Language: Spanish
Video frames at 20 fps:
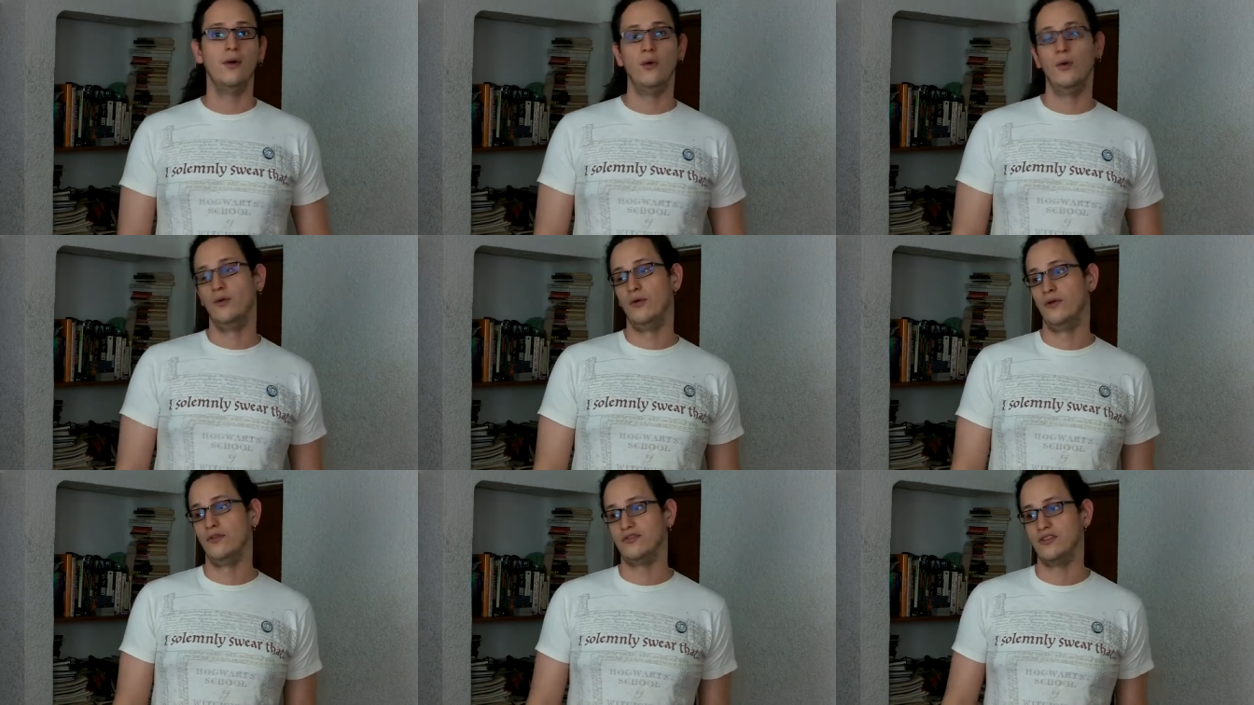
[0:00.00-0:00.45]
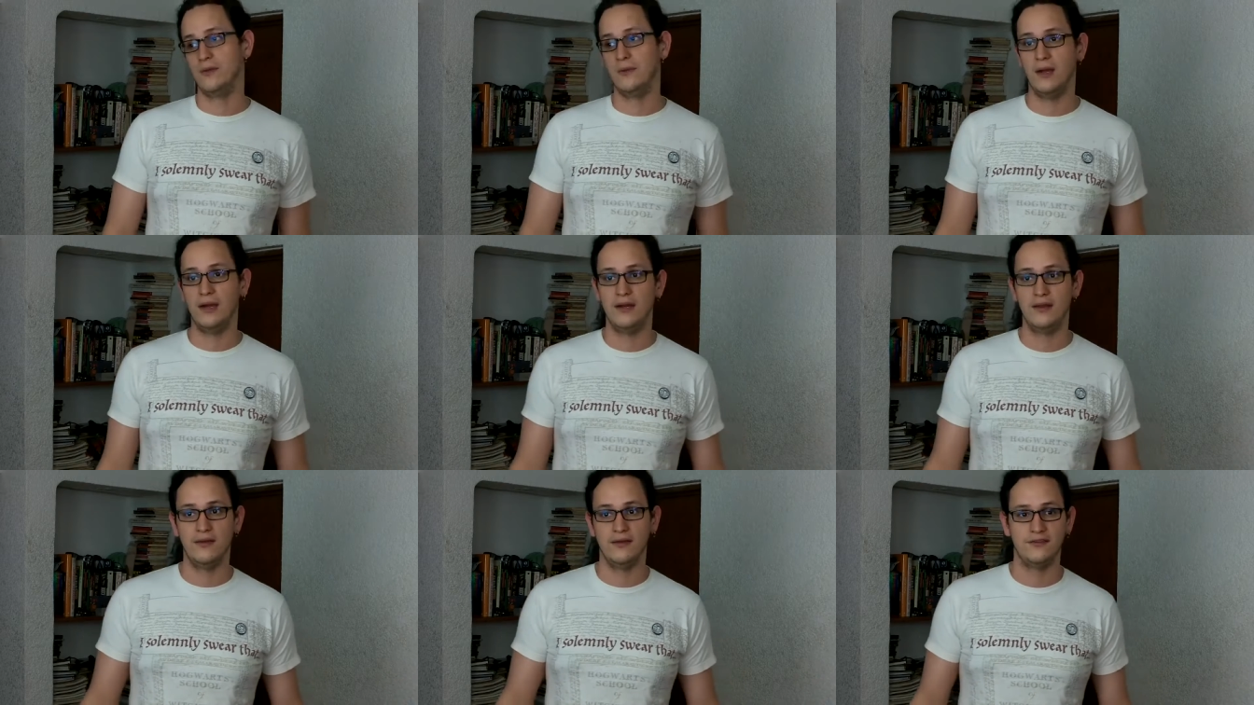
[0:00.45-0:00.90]
O no se
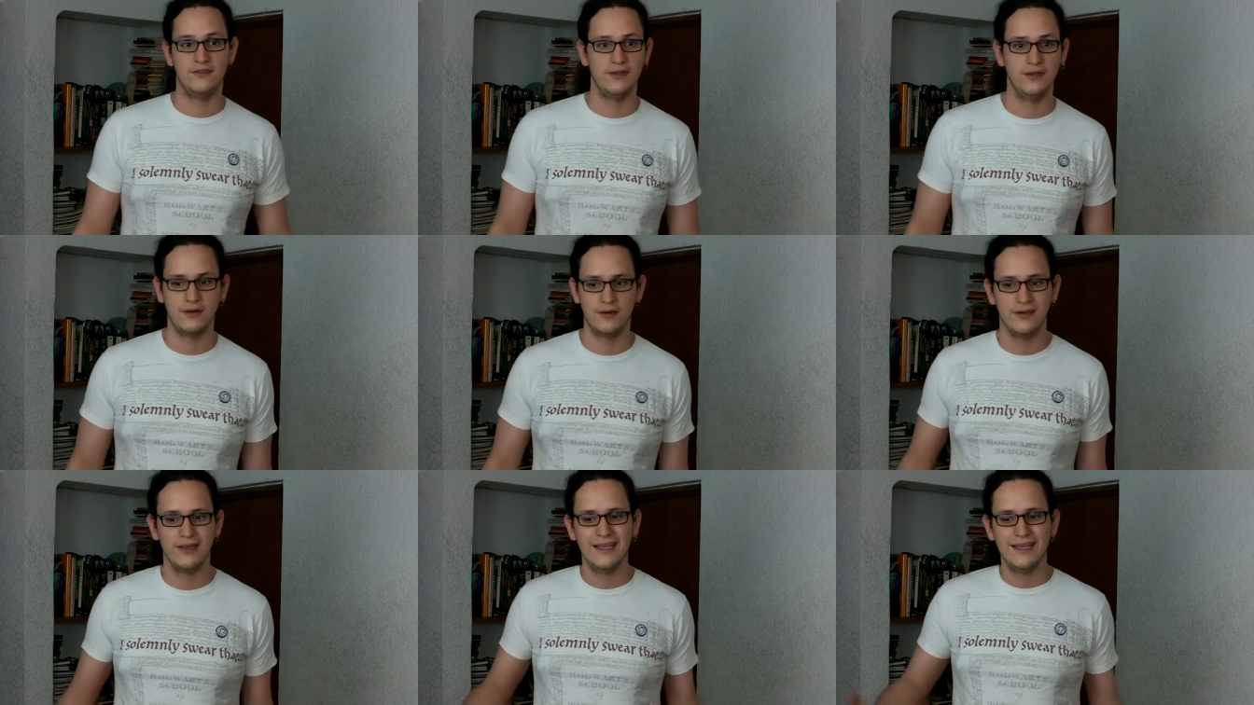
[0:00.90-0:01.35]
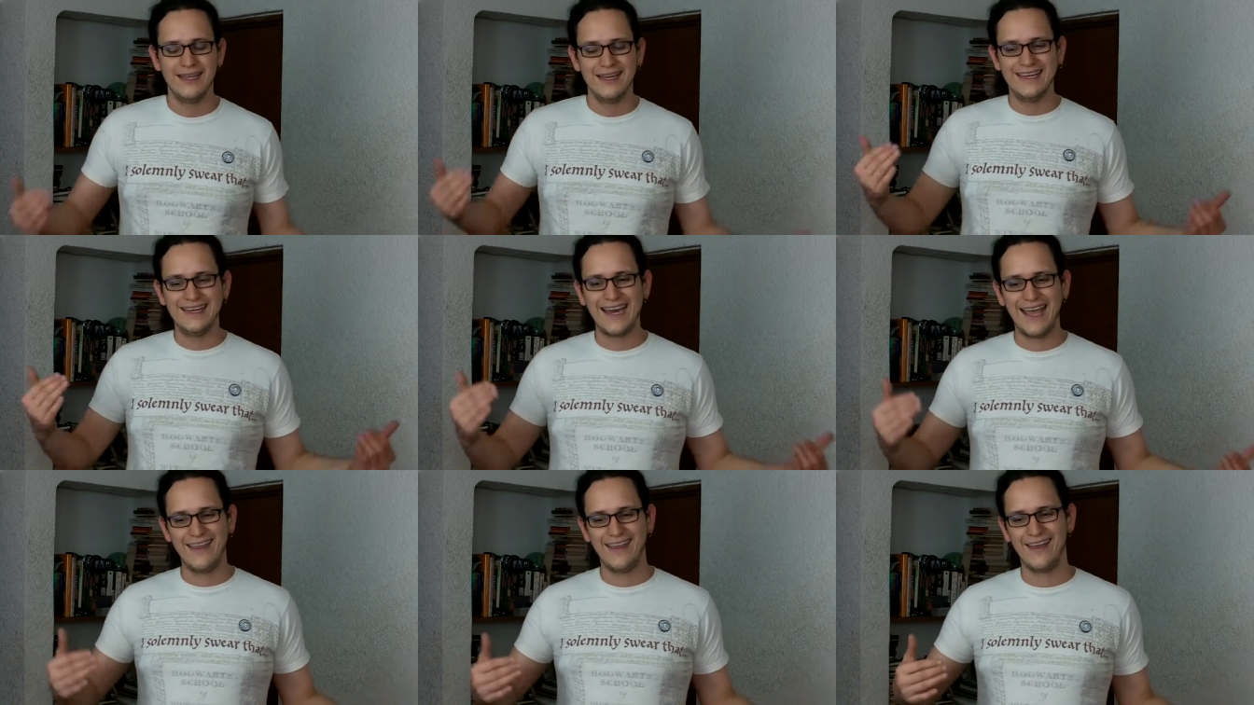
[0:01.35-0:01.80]
vale decir
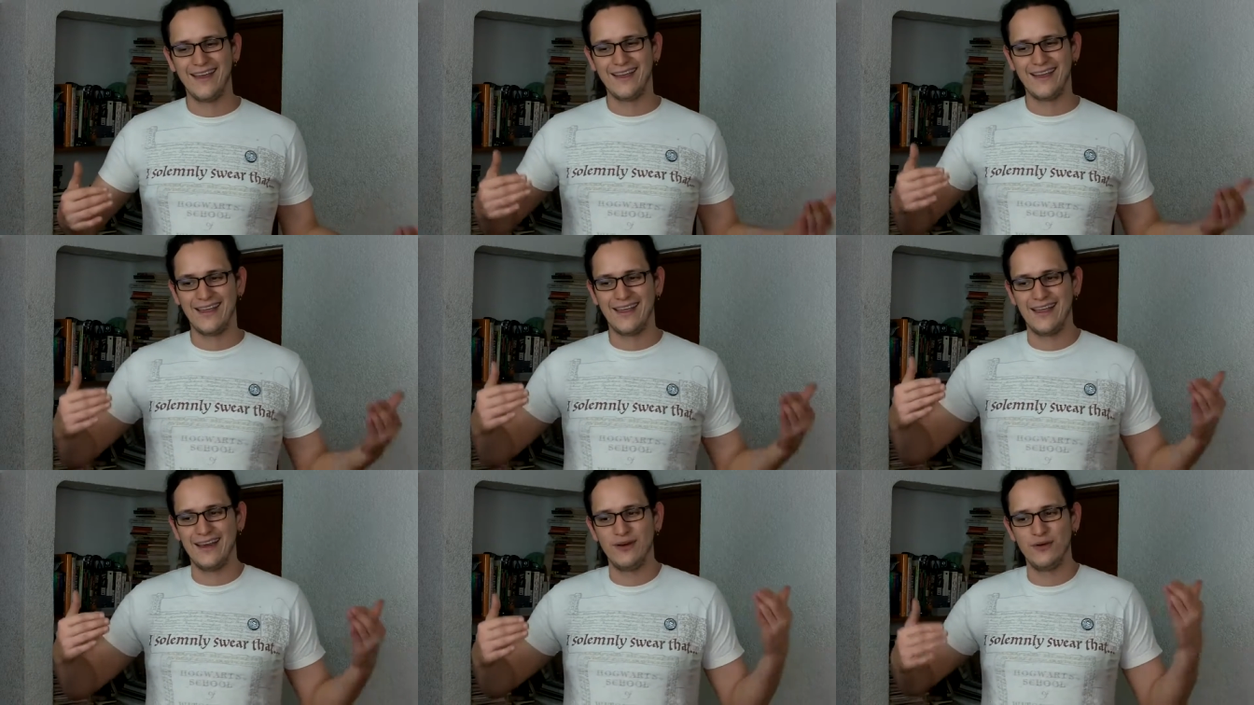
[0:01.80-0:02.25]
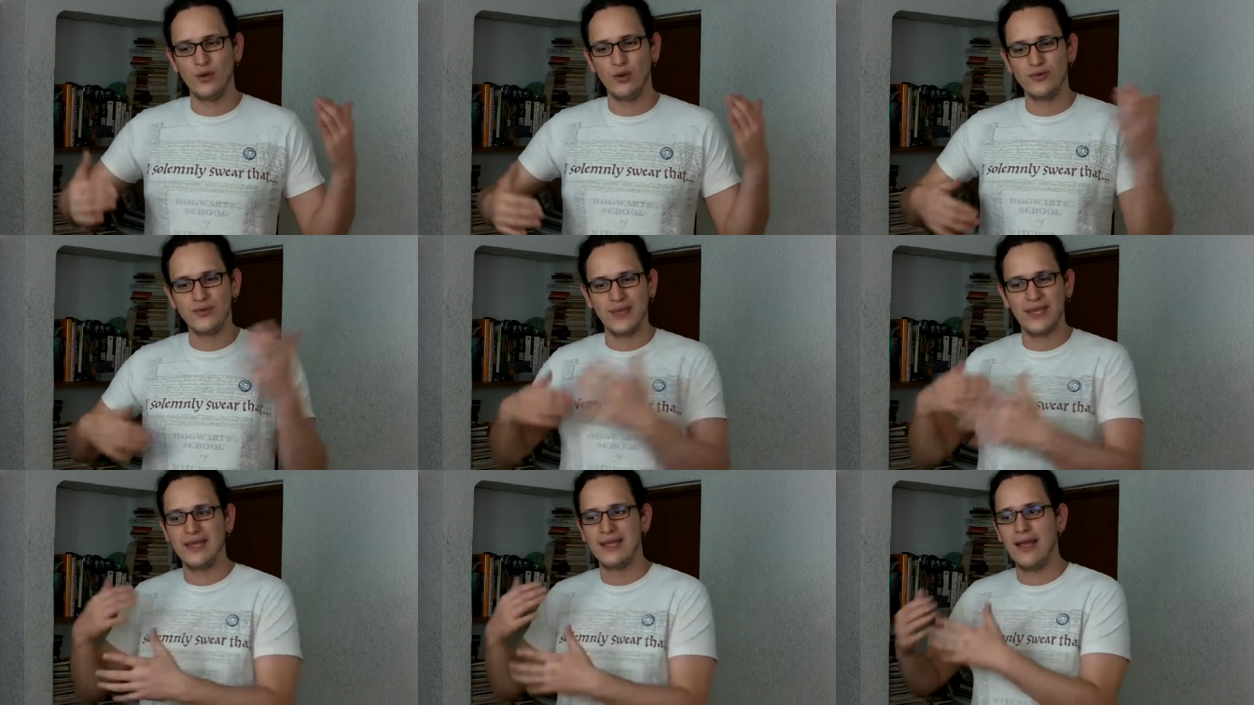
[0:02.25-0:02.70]
nada que
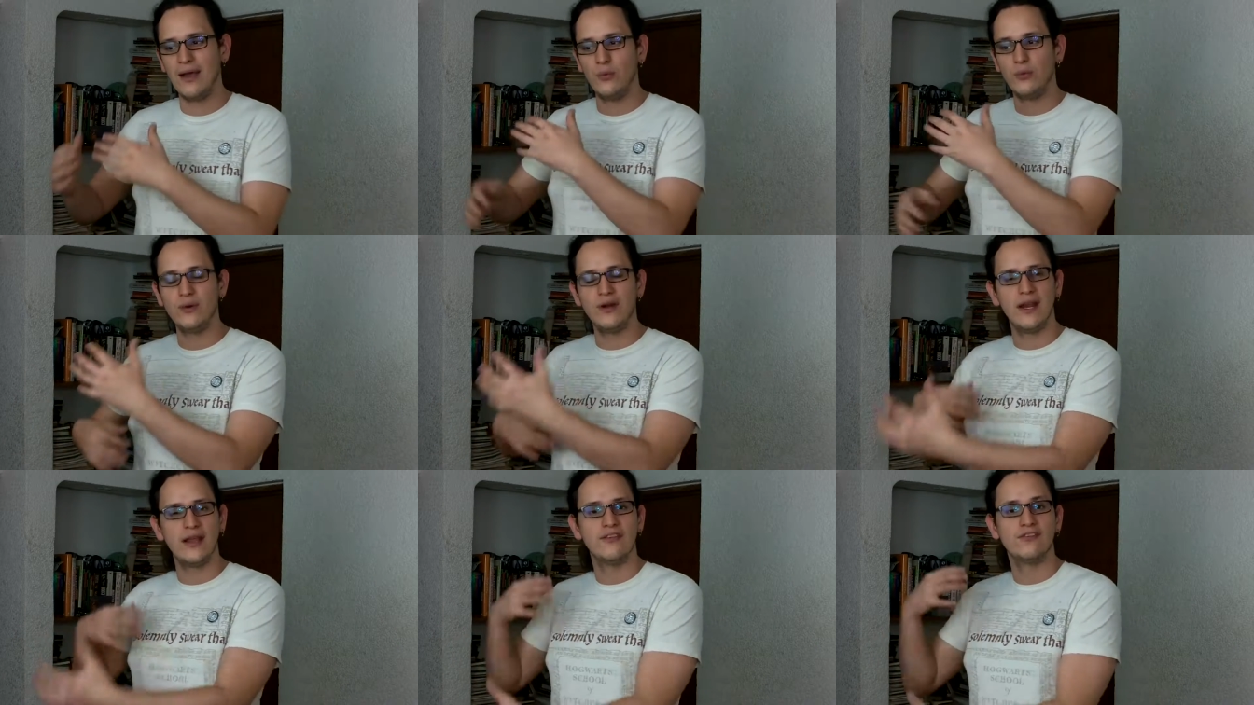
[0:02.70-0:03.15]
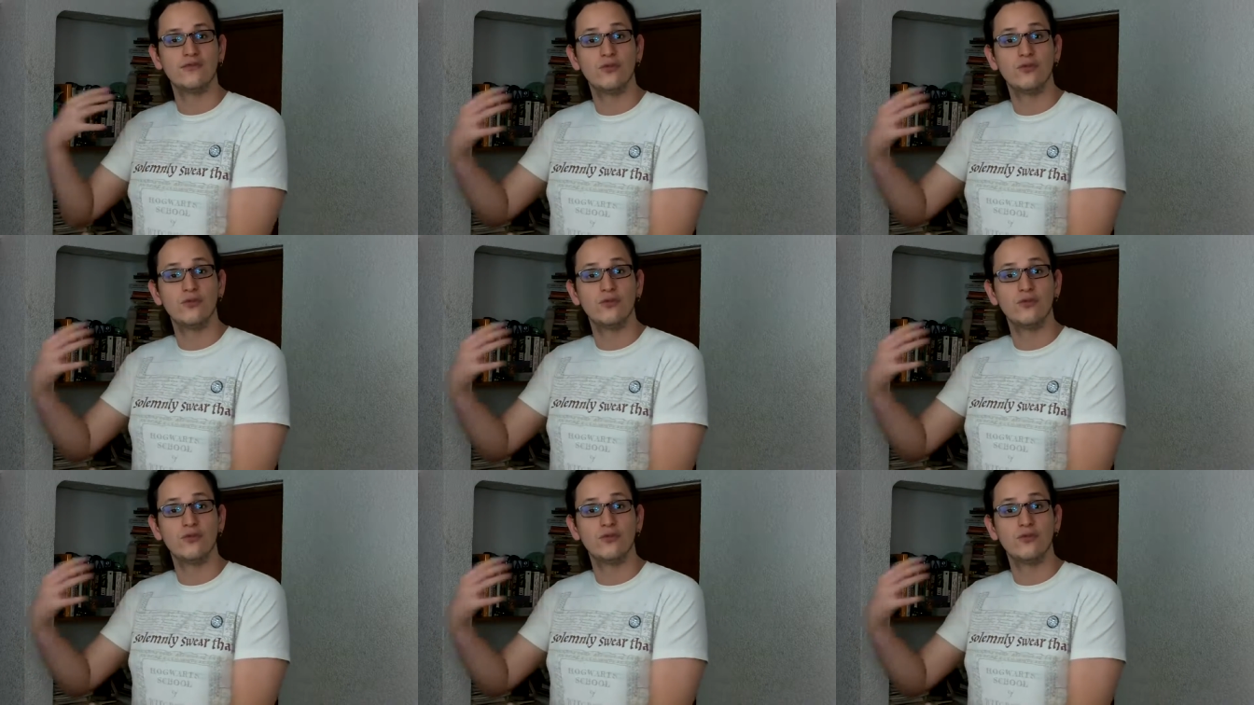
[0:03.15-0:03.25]
no tenga una